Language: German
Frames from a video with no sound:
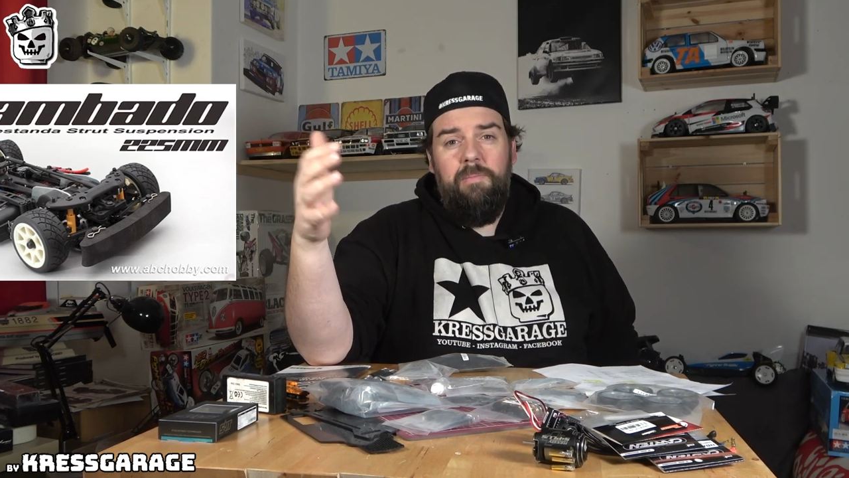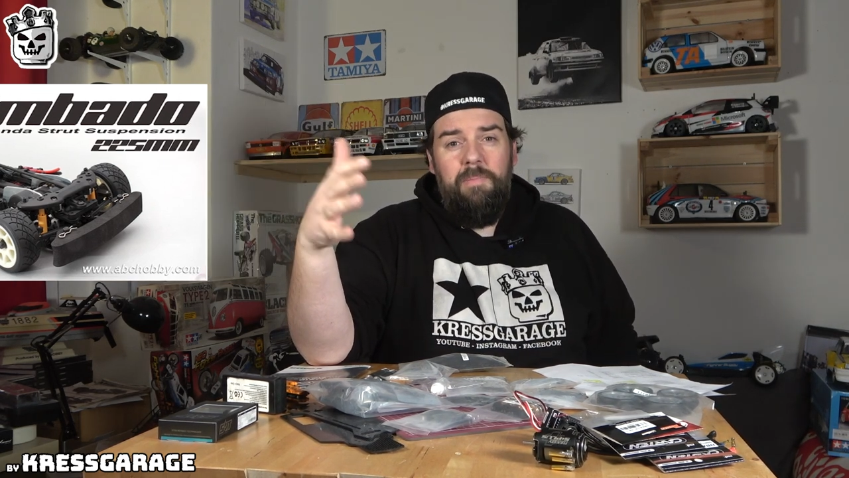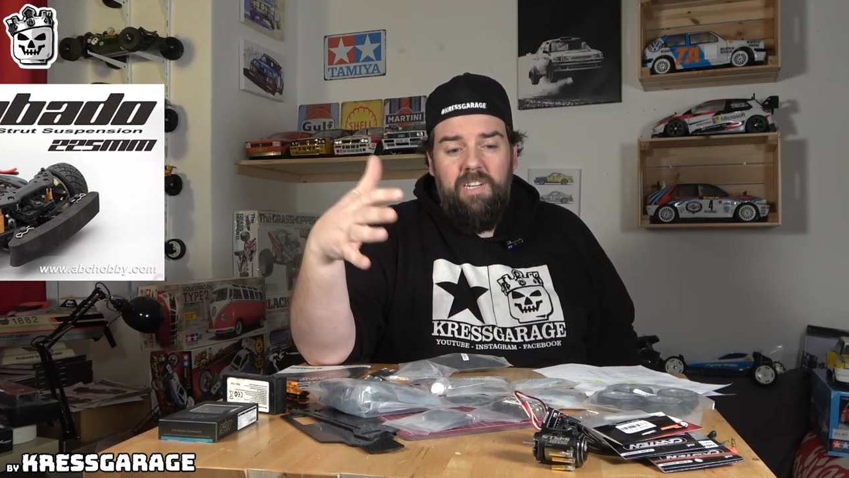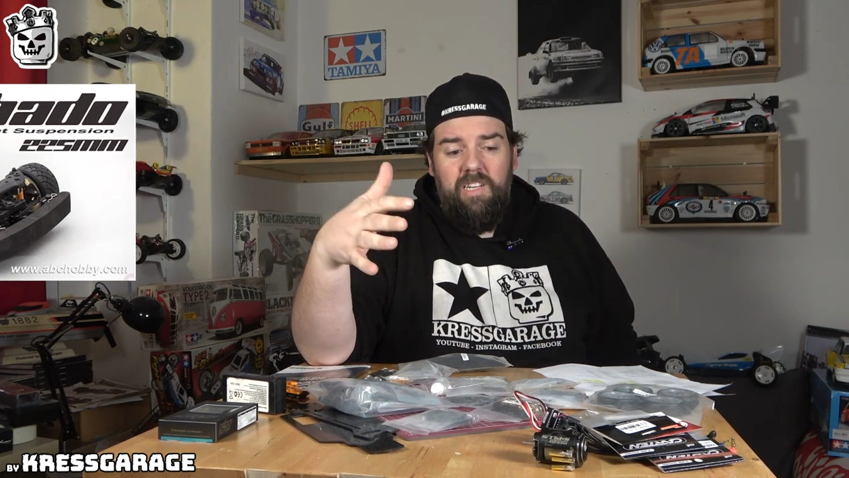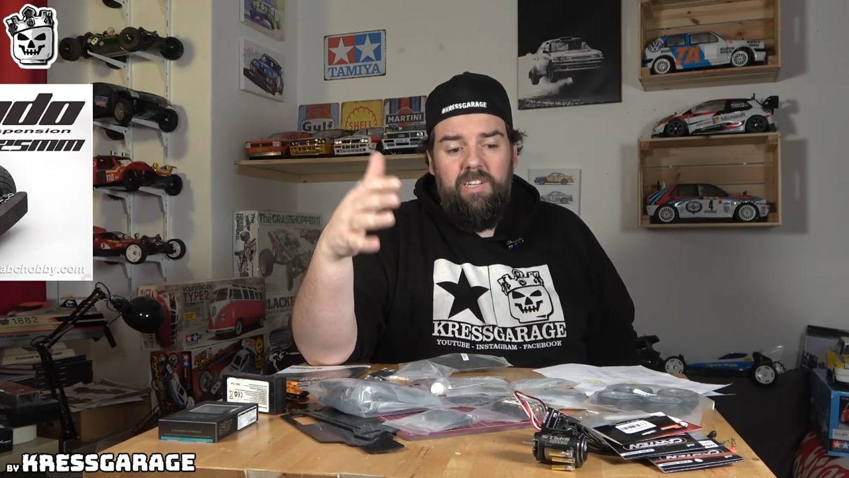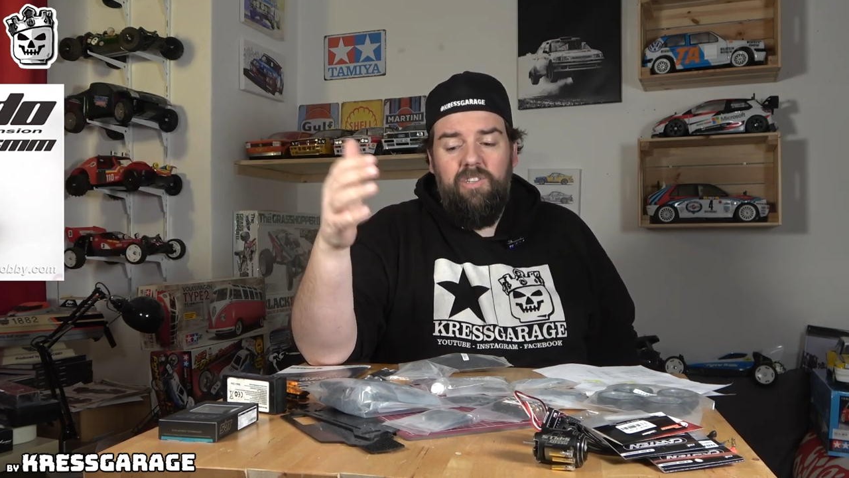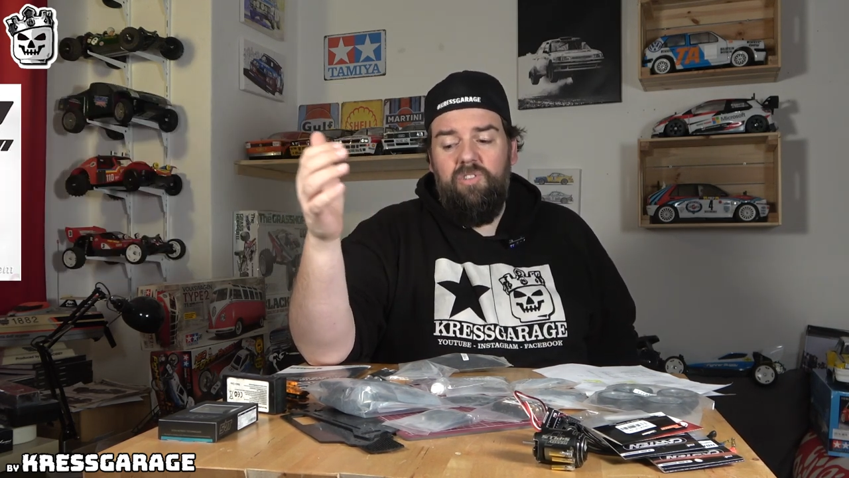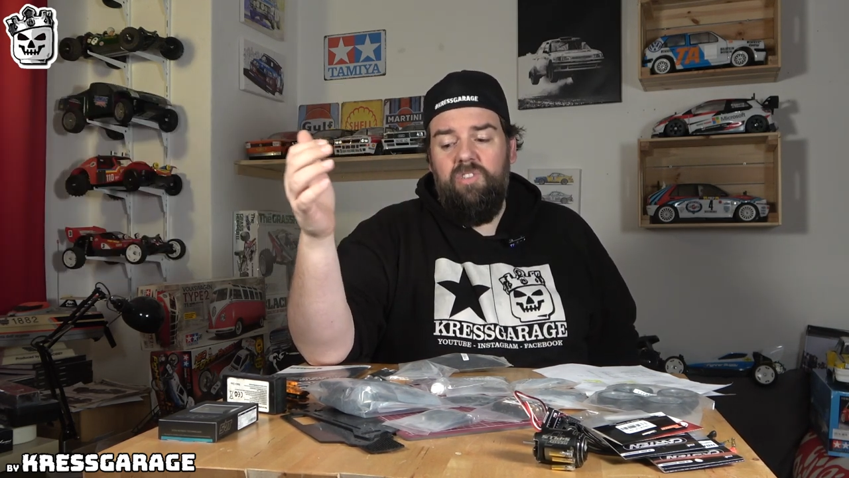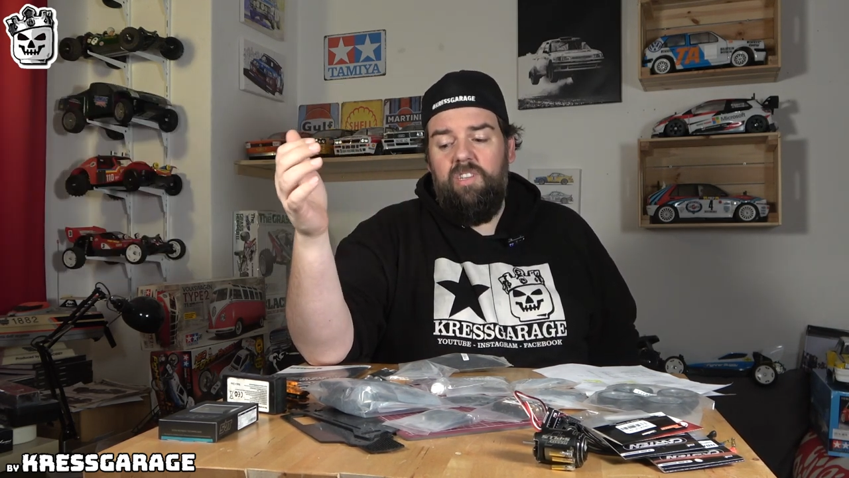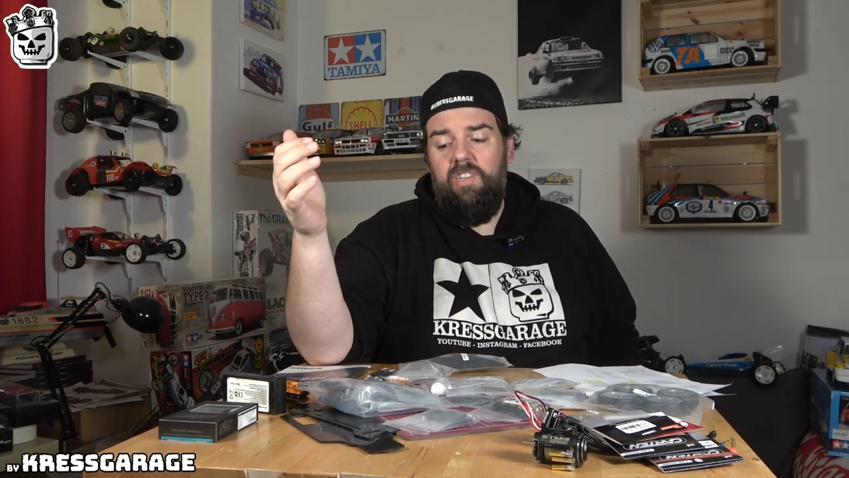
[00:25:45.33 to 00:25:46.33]
mit
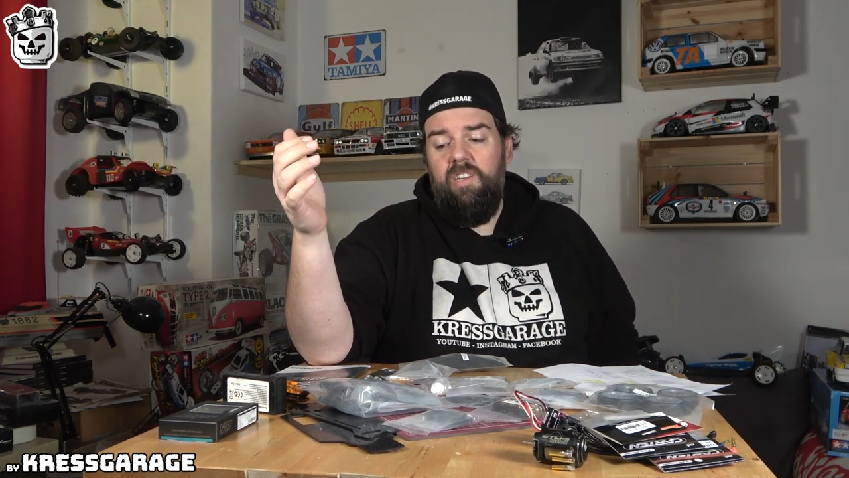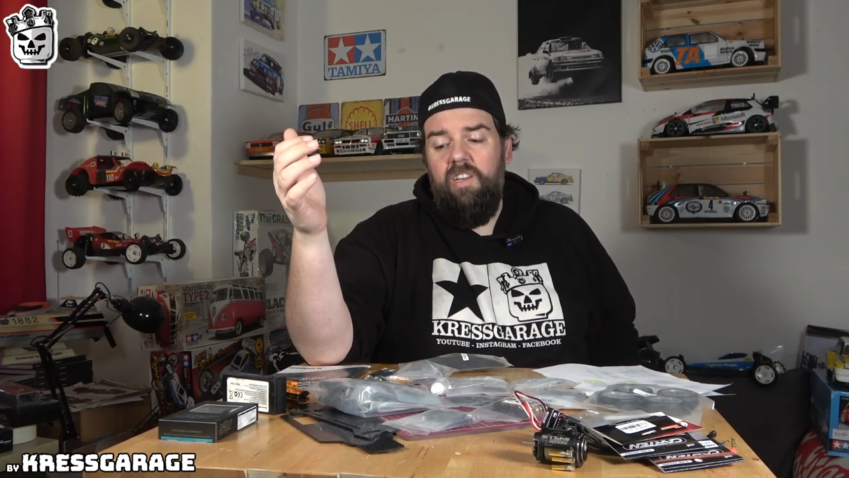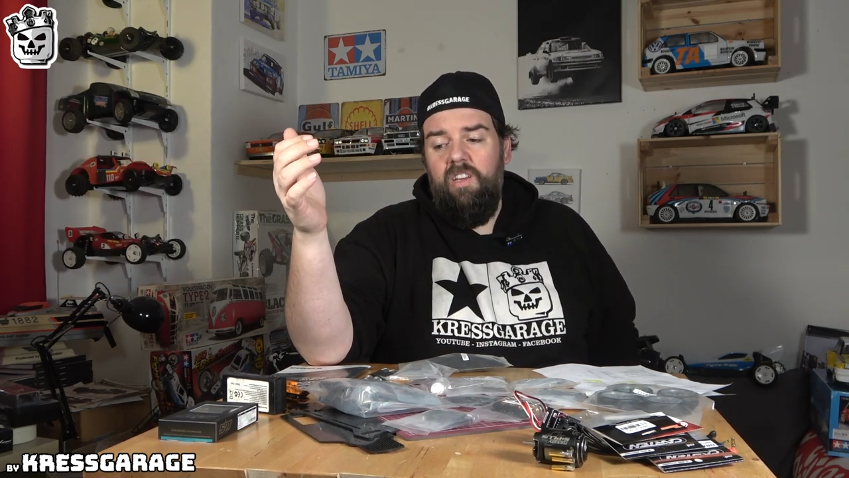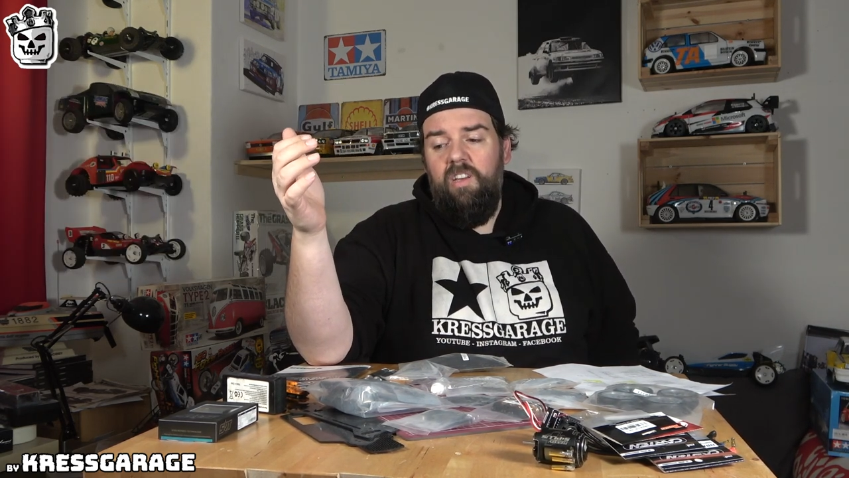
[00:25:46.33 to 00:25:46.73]
Karosserie,